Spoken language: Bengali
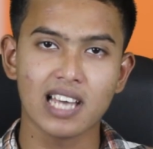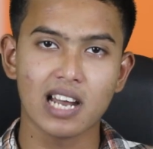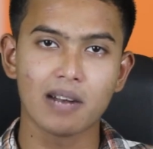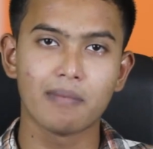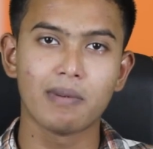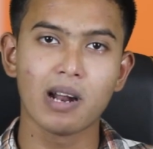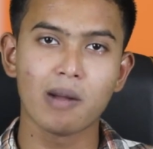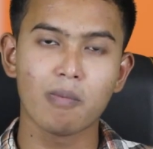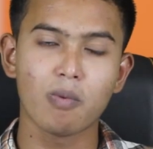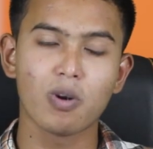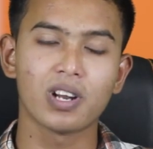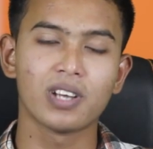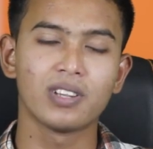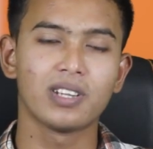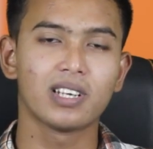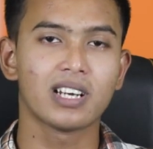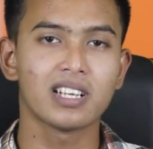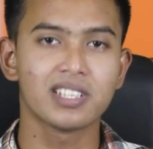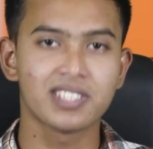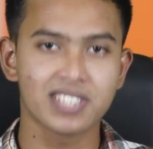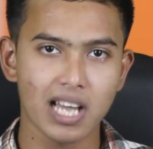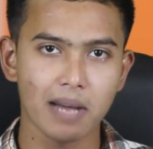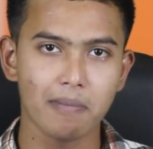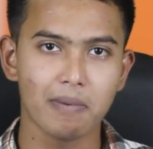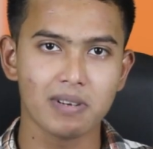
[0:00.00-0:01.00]
সার্ভারের পর কিন্তু
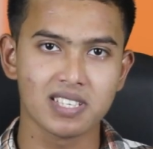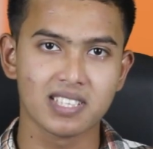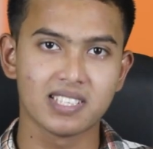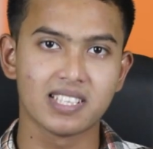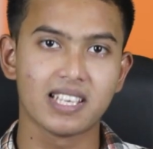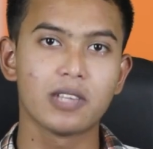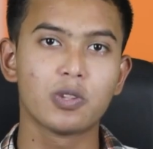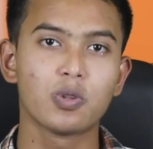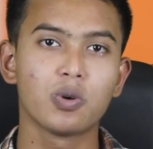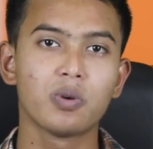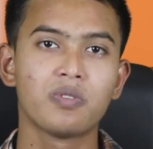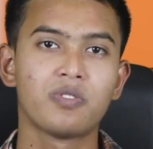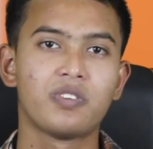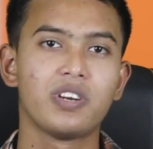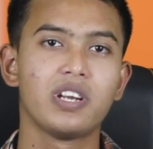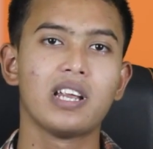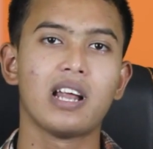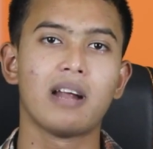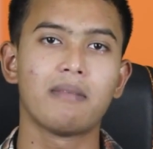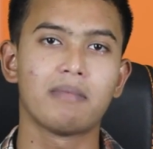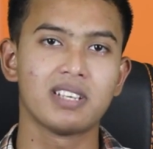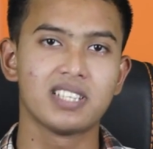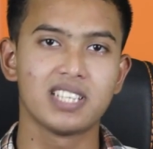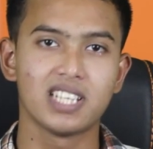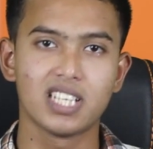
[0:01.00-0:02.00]
একটা চাপ আছে যেহেতু ফ্রি
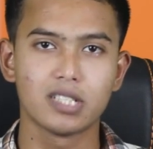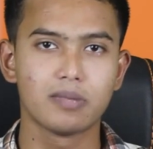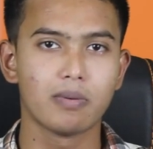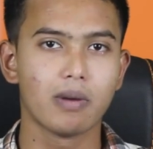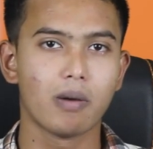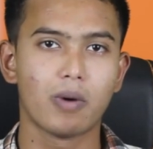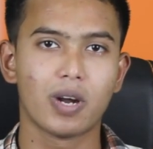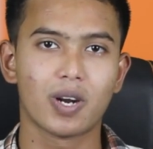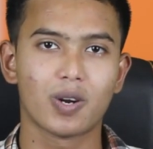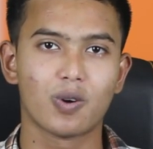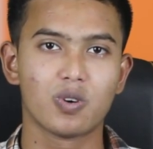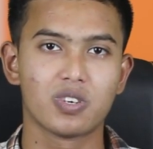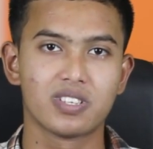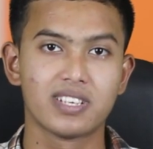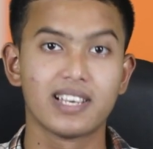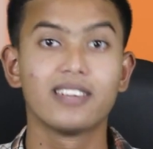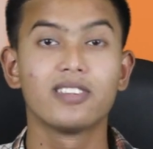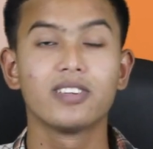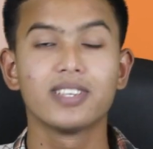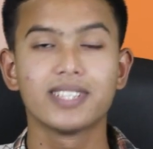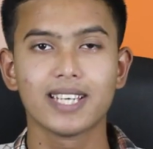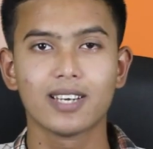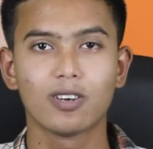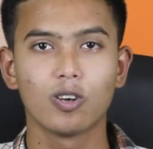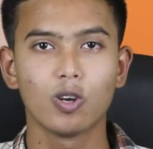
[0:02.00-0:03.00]
আমরা জিনিস ব্যবহার করছি
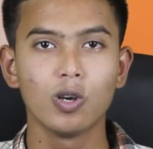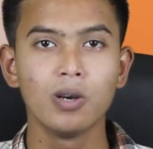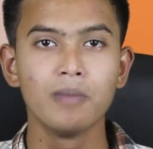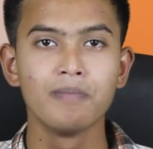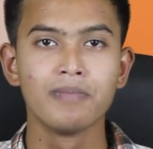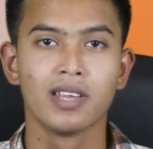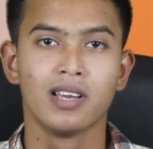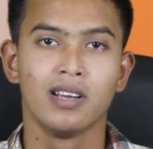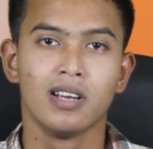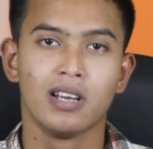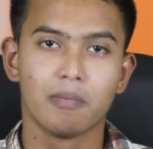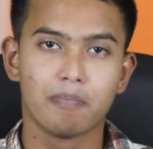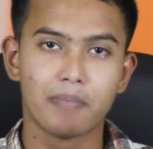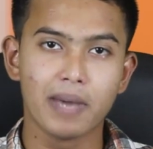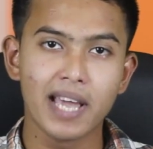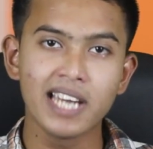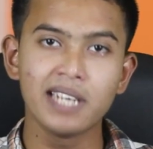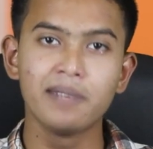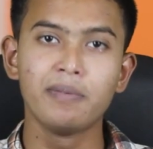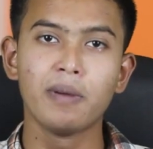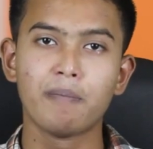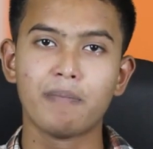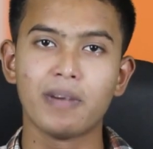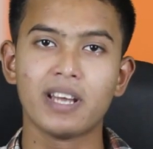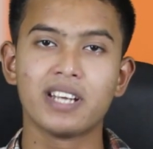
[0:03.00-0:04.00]
কিন্তু যেগুলো পেইড
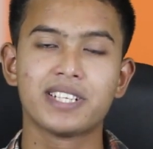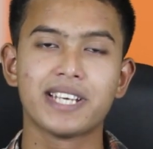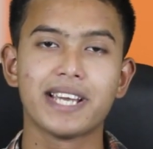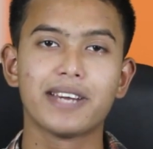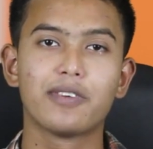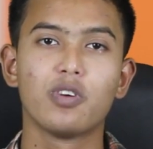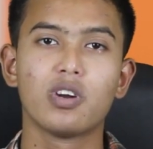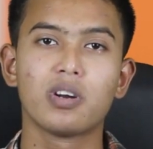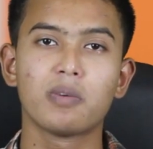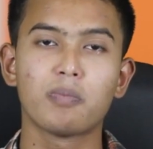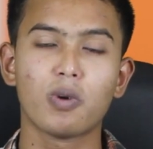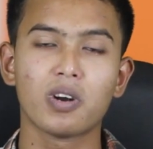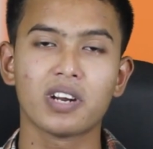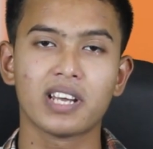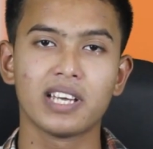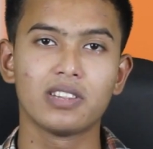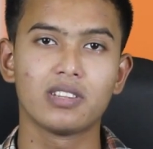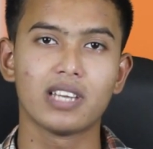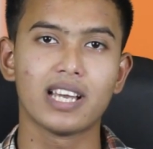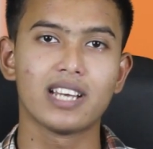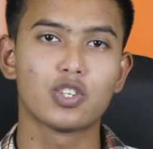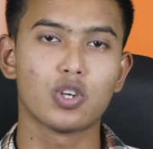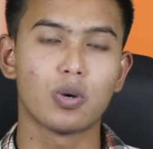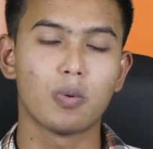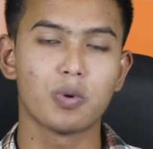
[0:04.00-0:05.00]
ভিপিএন সেগুলোর উপর কিন্তু
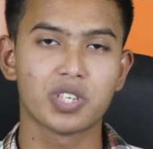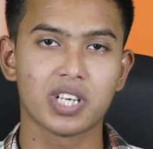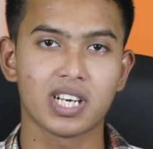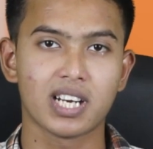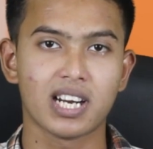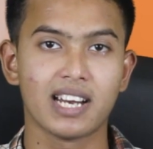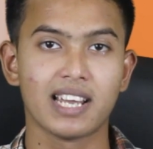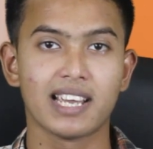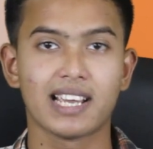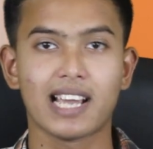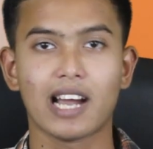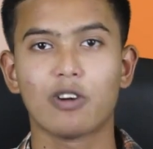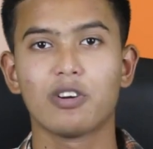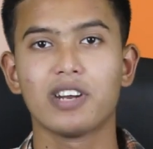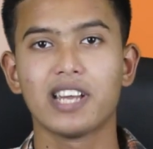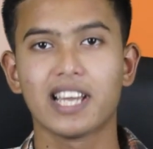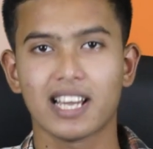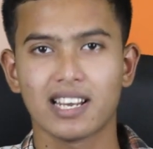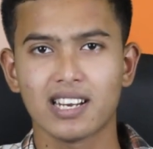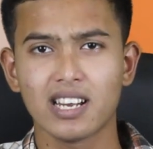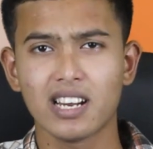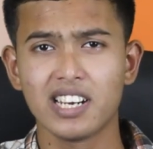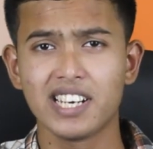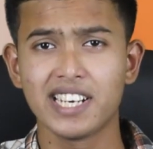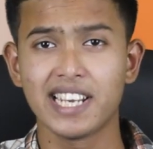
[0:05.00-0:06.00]
এই সমস্যাটা নেই কারণ
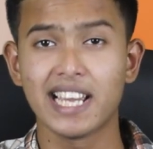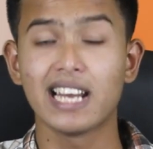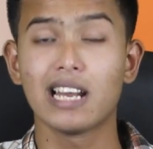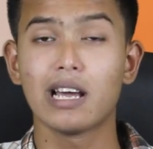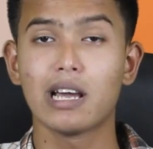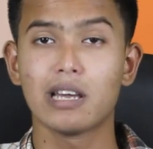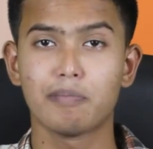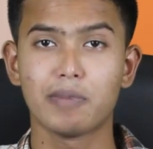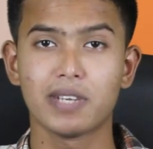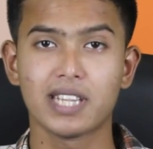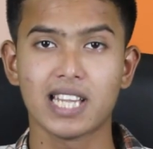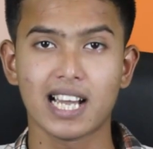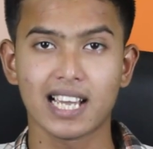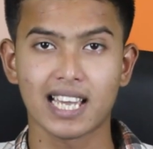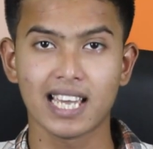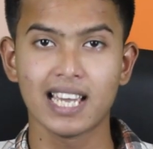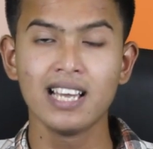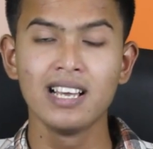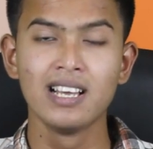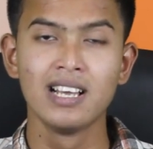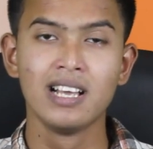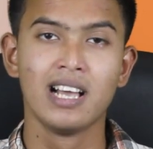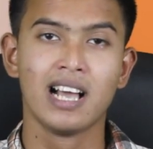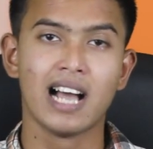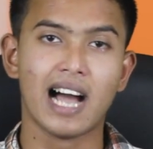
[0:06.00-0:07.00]
এখানে রিয়েল আইপি থাকে
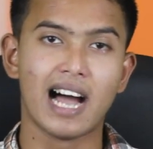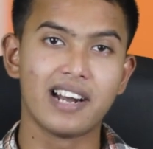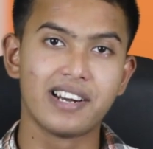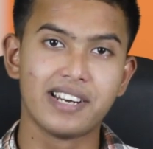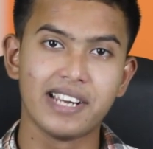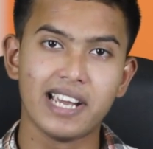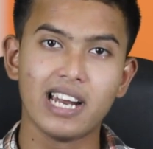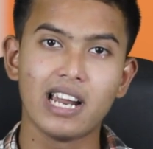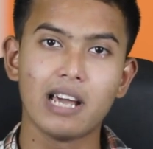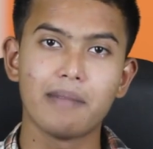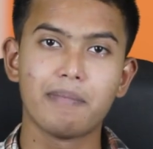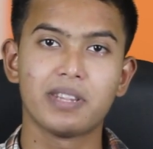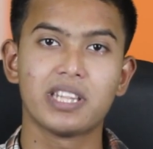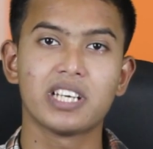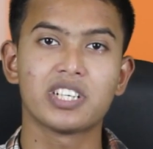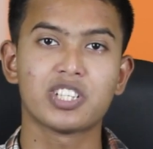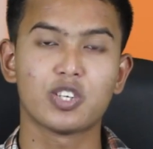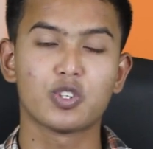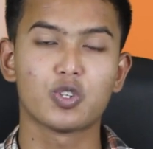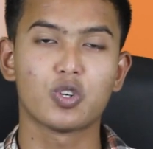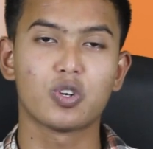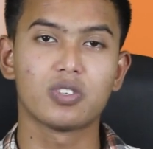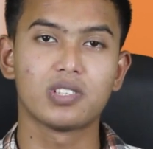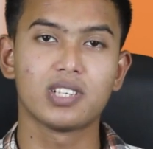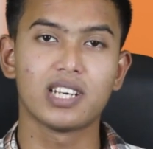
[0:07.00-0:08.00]
আর রিয়েল আইপিতে
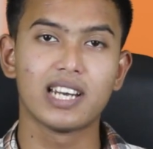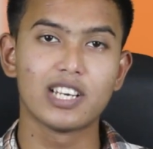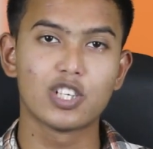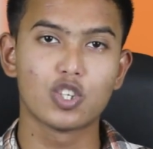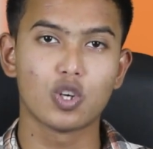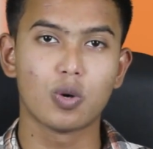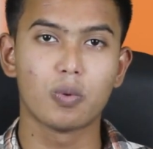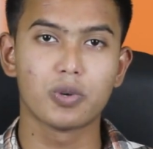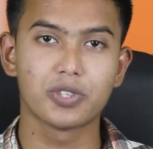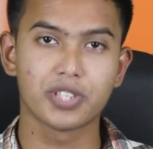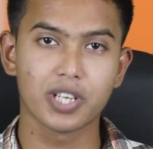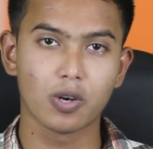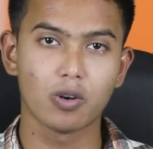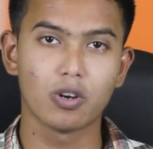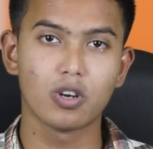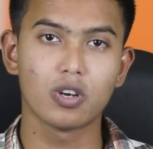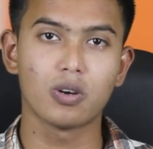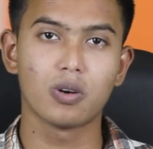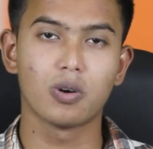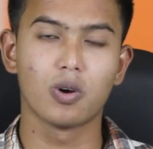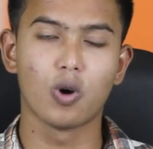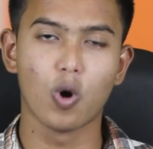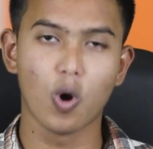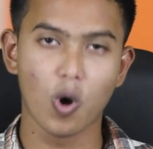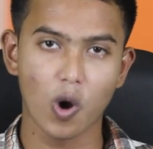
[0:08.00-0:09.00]
সচরাচর এই সমস্যাগুলো
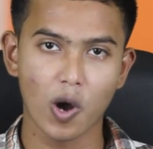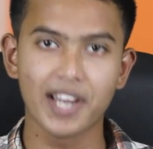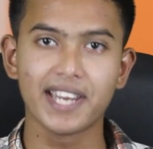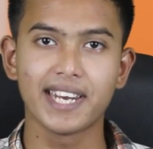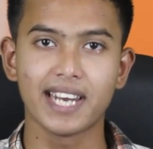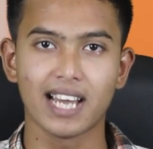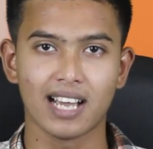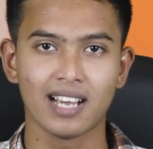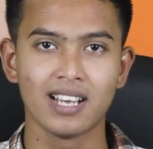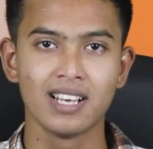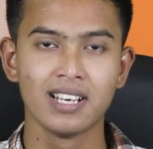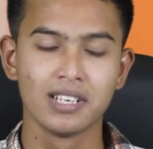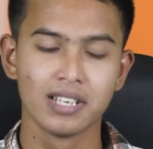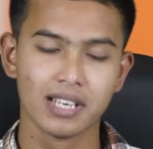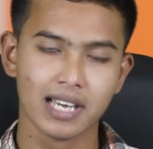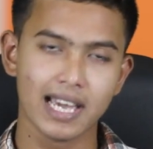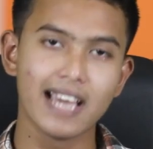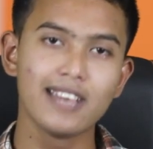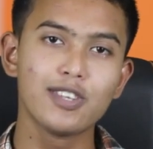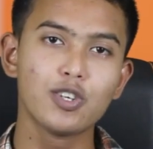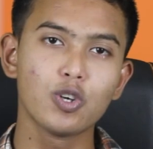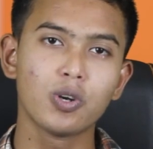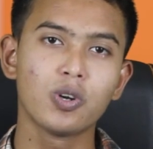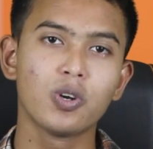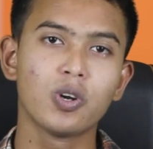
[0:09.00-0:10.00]
হয় না
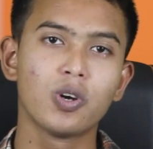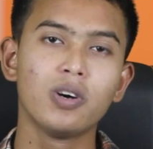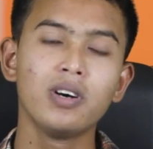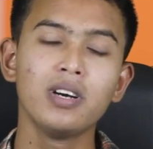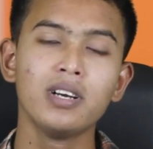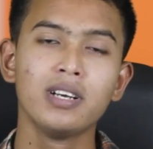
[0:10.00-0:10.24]
এই জন্য